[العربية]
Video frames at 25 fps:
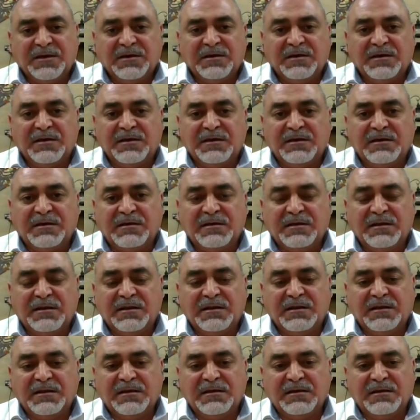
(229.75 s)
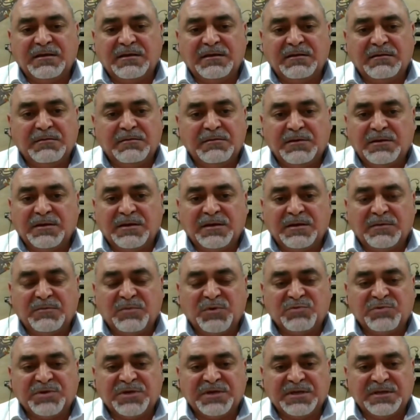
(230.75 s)
آه، آه،
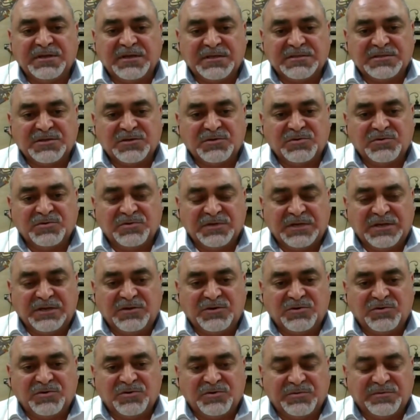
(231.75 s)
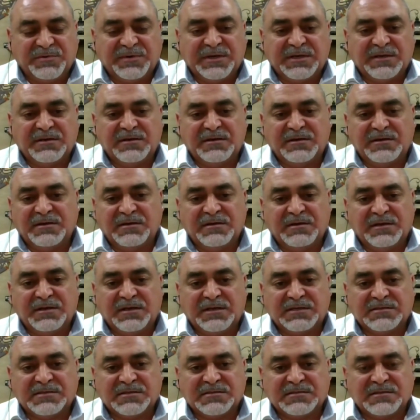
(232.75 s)
ممكن ان تكون الحكومه آه،
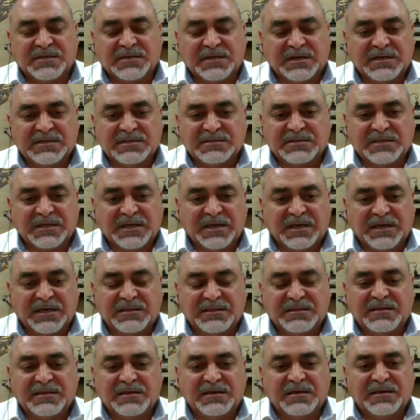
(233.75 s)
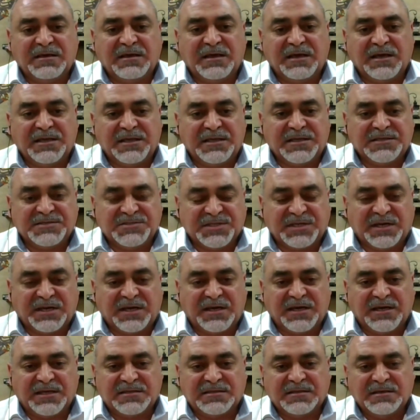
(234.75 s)
انها تضطر لاتخاذ اي اجراءات